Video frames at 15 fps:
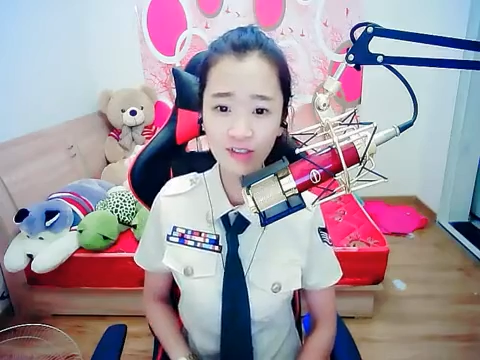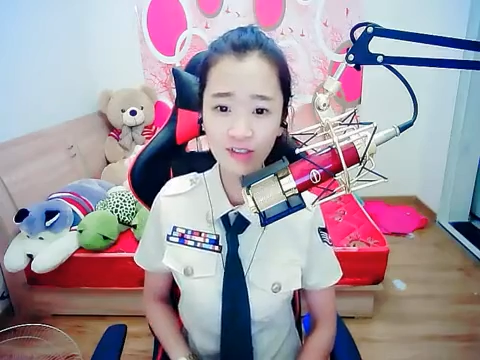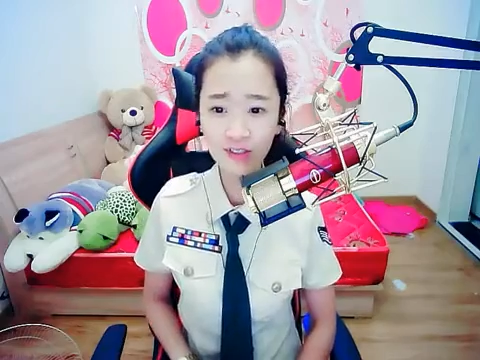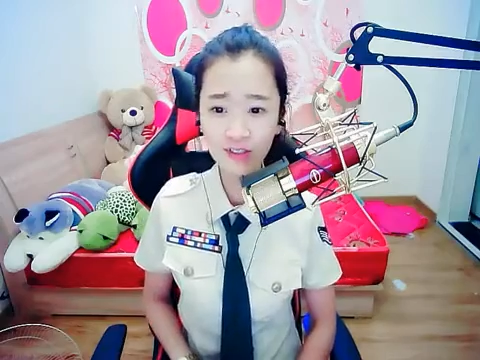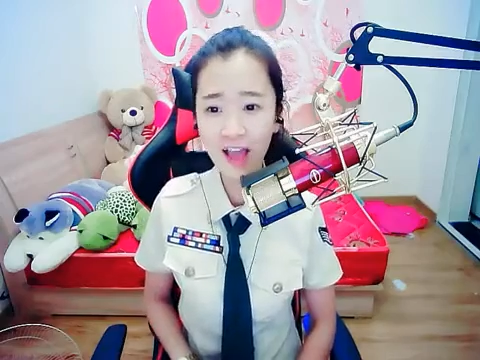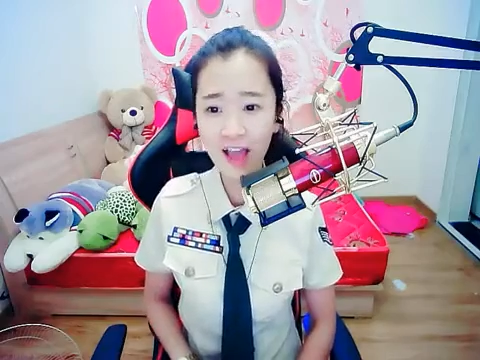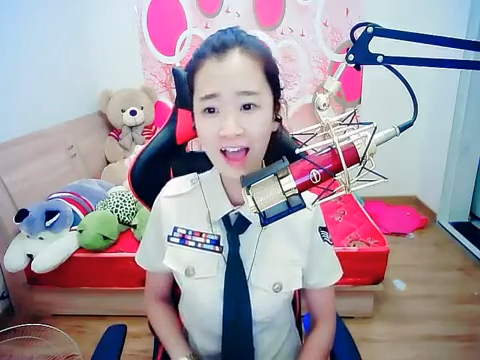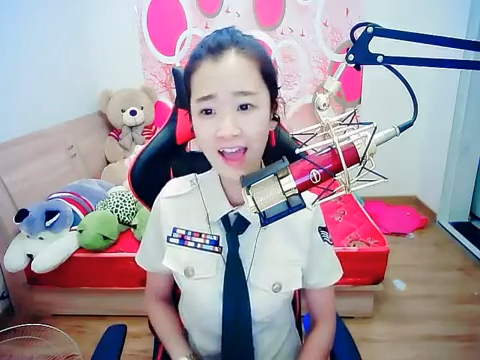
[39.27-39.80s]
罪，
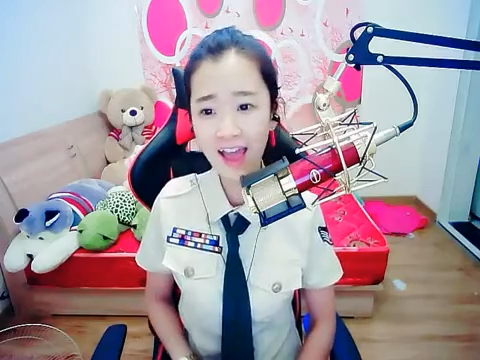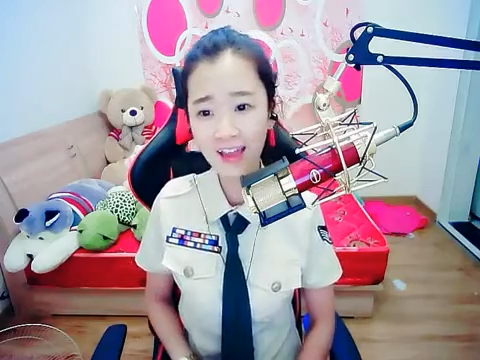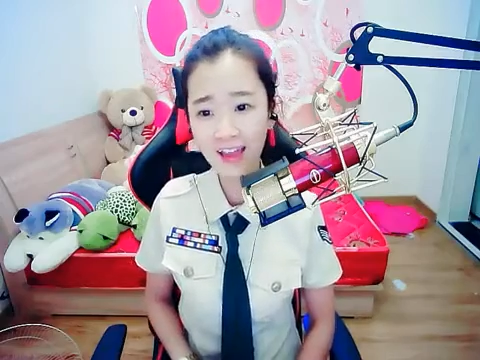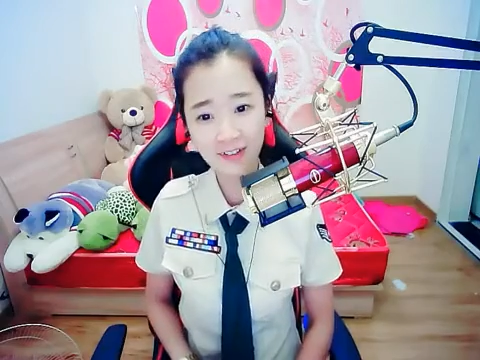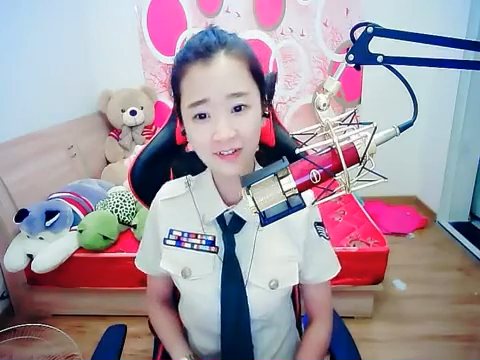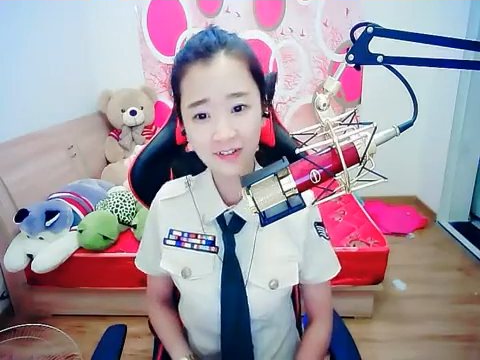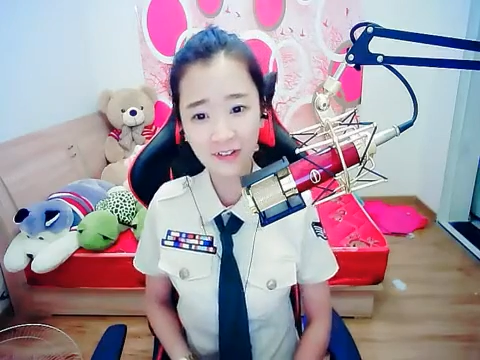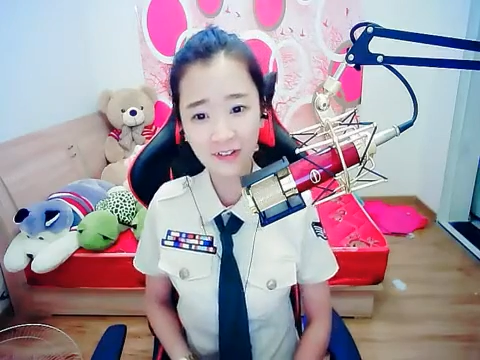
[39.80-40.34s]

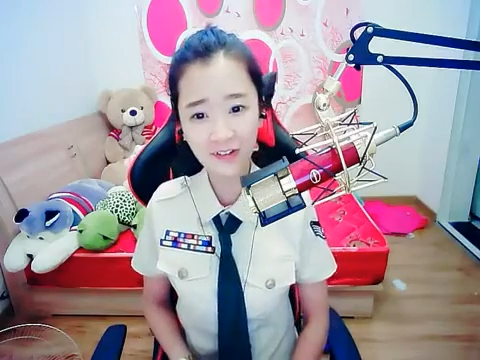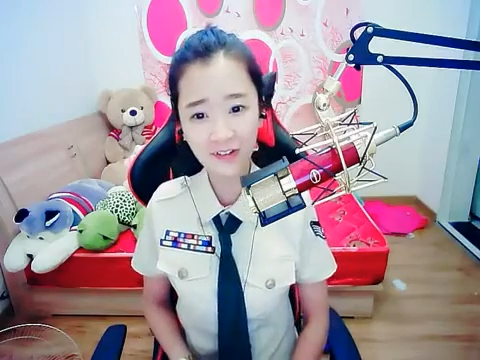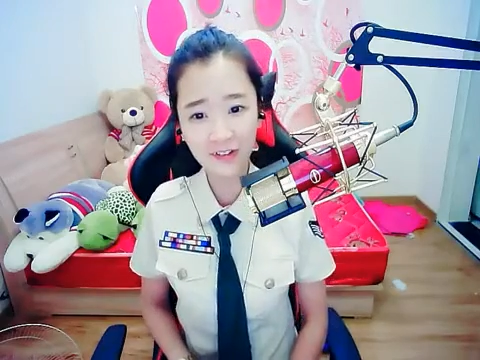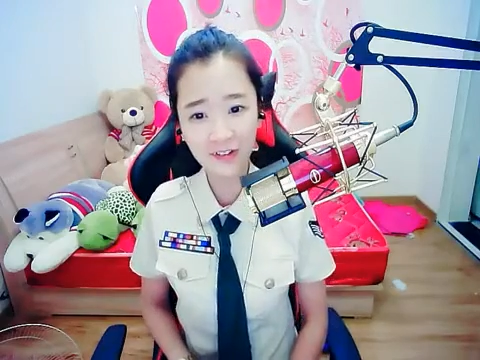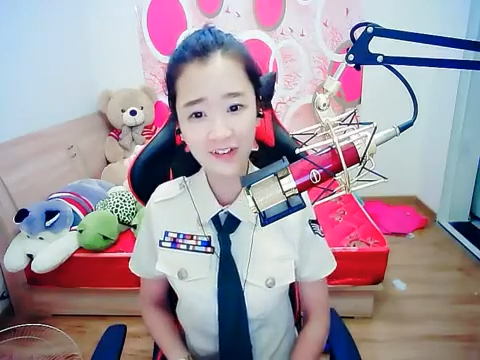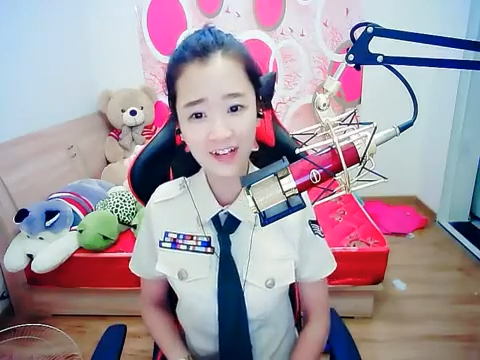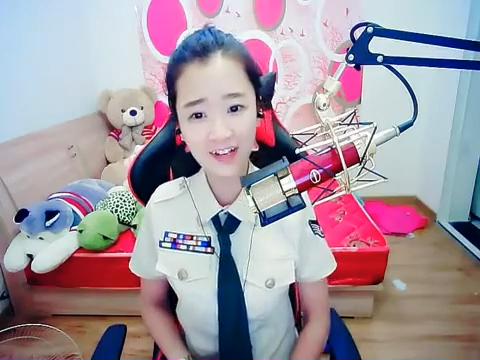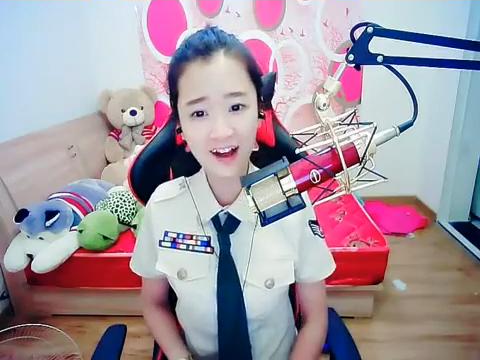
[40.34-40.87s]
无路
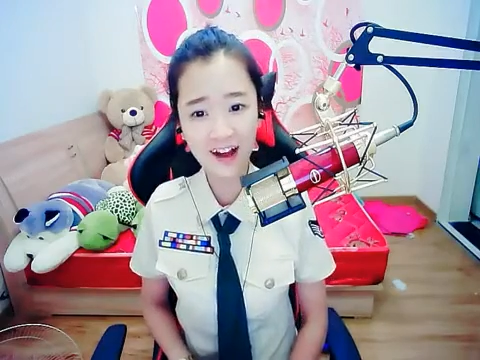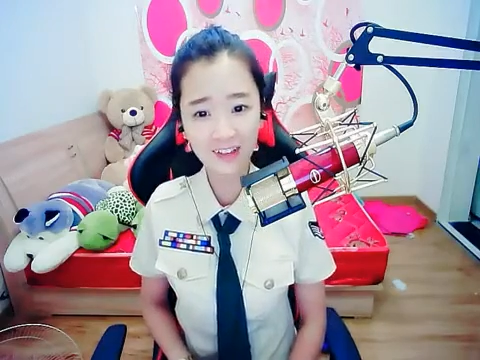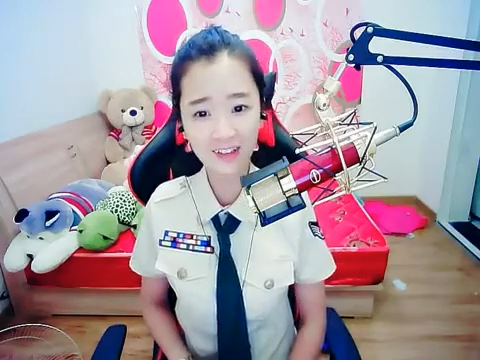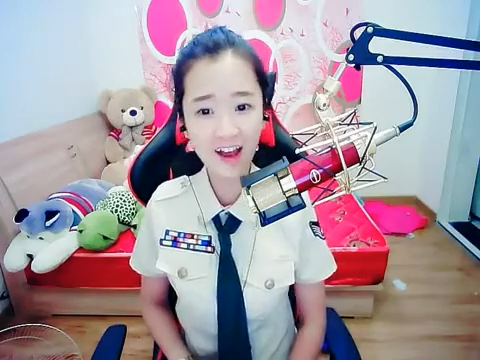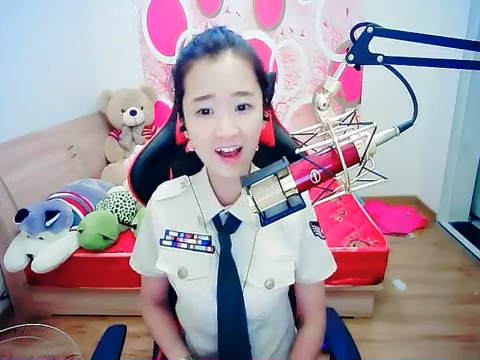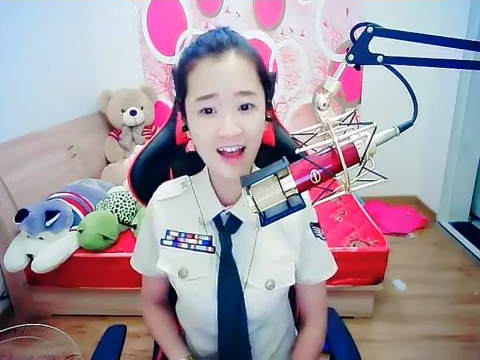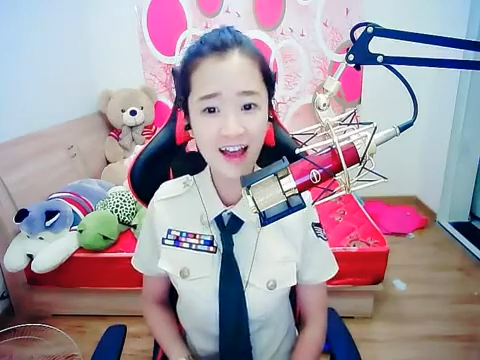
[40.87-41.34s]
可退。